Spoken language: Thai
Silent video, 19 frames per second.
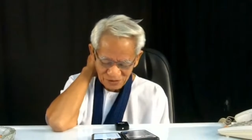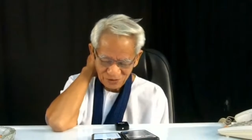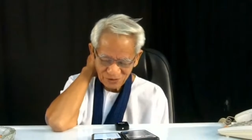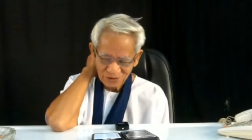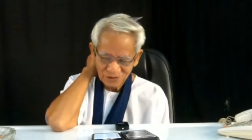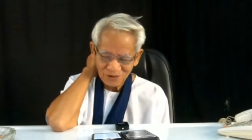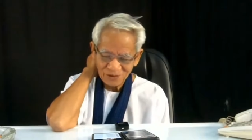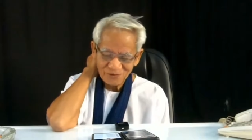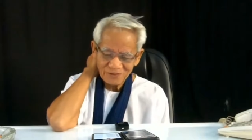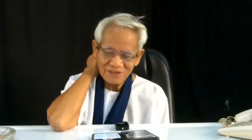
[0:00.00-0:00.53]
ลุ
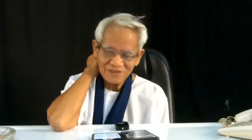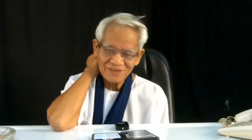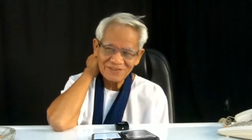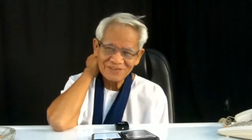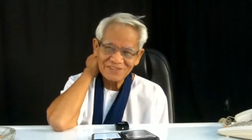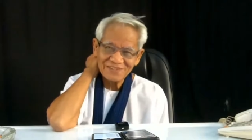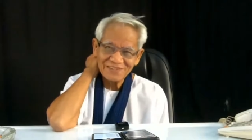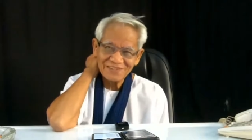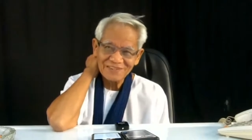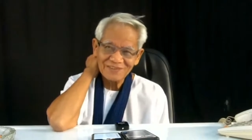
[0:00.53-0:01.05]
งบอกเพียว
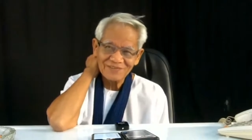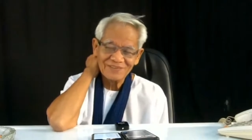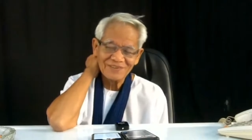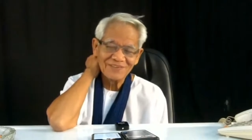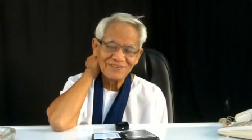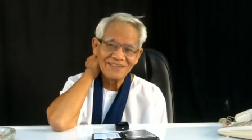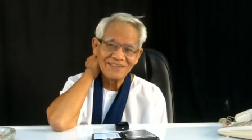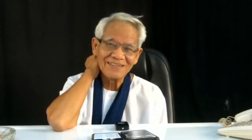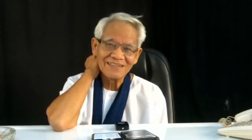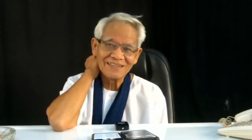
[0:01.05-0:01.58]
ดิจี้
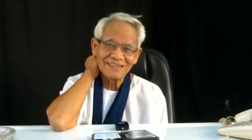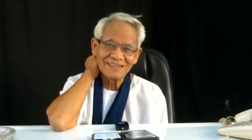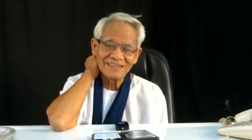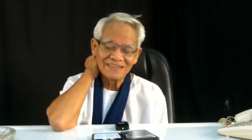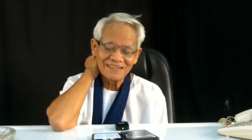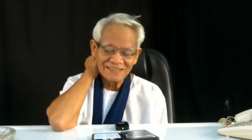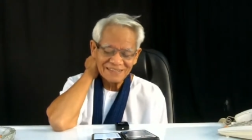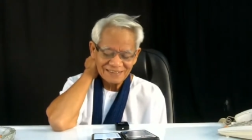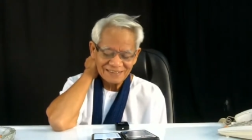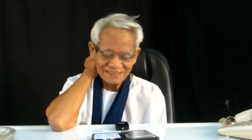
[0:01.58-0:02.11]
เพียวดิจี้
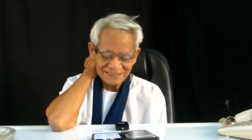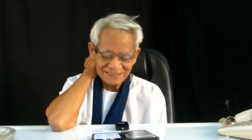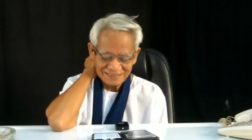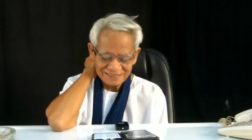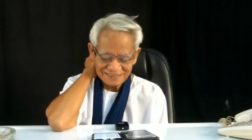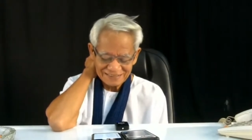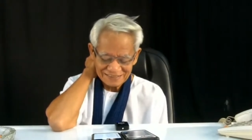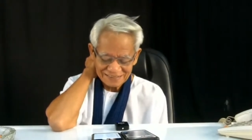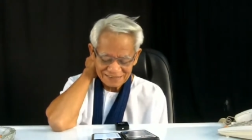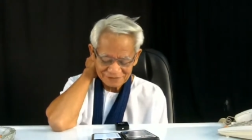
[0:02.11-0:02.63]
ไง
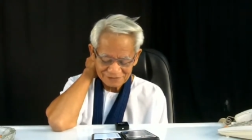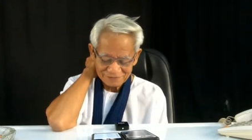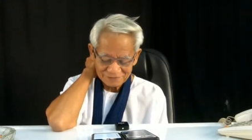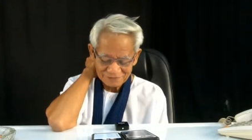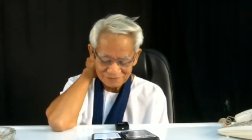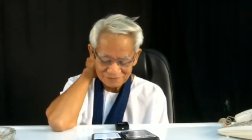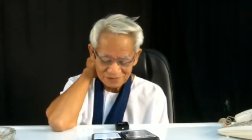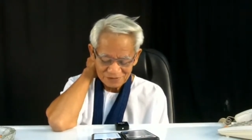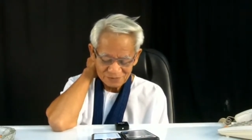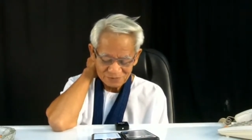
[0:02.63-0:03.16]

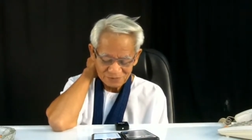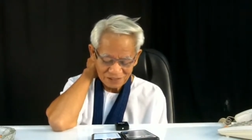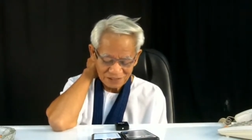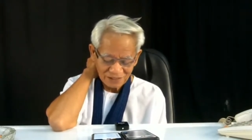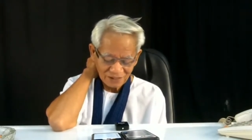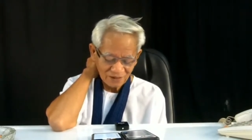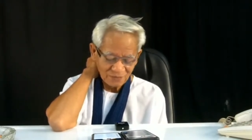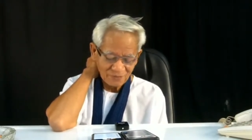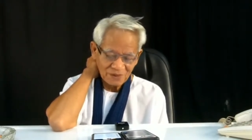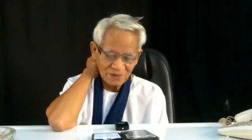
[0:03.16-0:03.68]
ไปไห
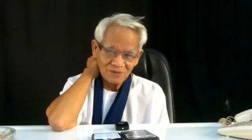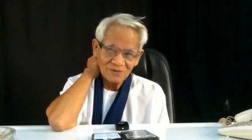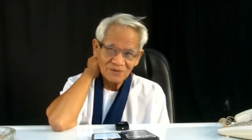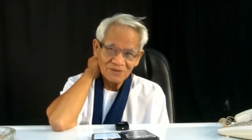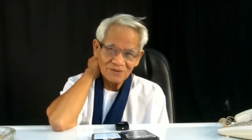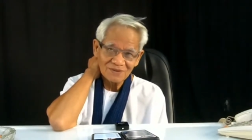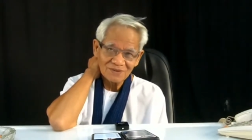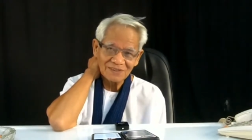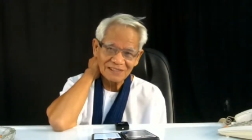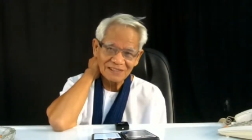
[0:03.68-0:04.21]
นก็เป็นลุ
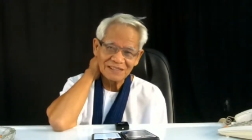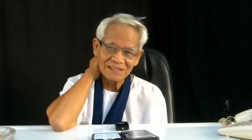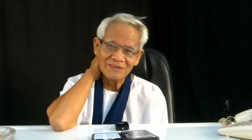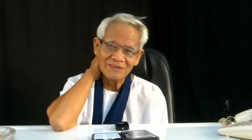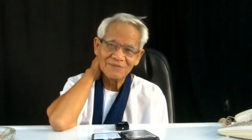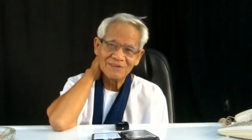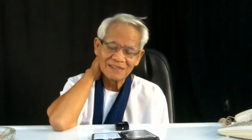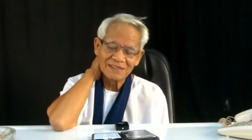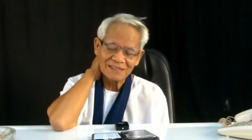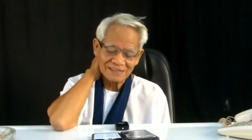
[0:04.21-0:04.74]
งลุงไอ้
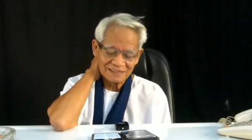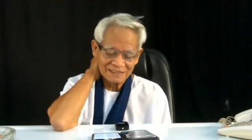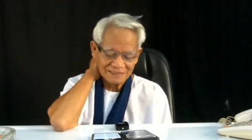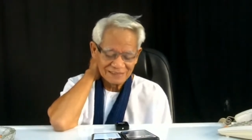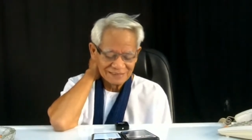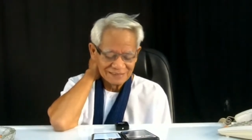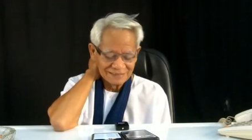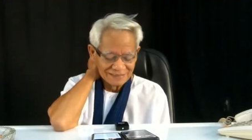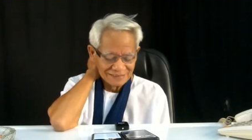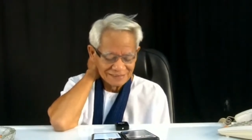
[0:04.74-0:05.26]
ดีเหมือนกันนะ